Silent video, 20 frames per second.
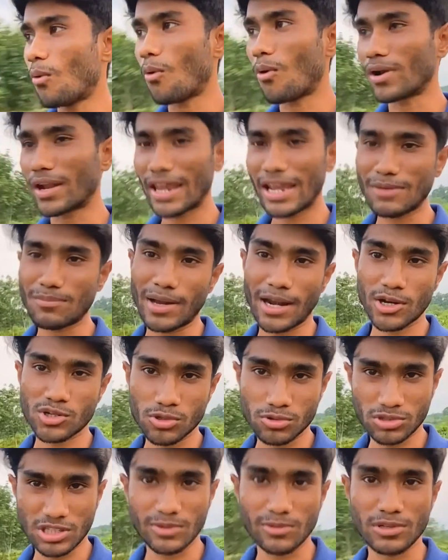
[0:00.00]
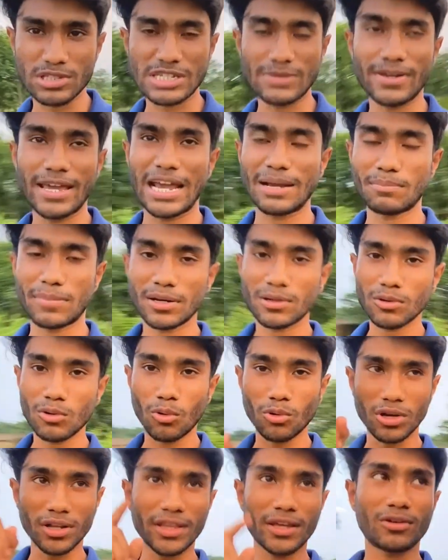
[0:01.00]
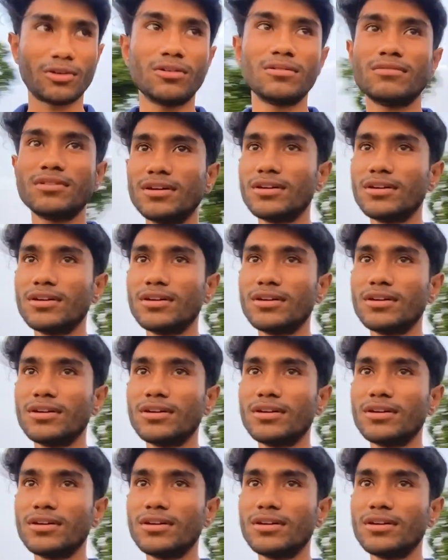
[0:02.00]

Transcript: অনেক ভালো সত্যি বলছি ভাই একবার করে দেখো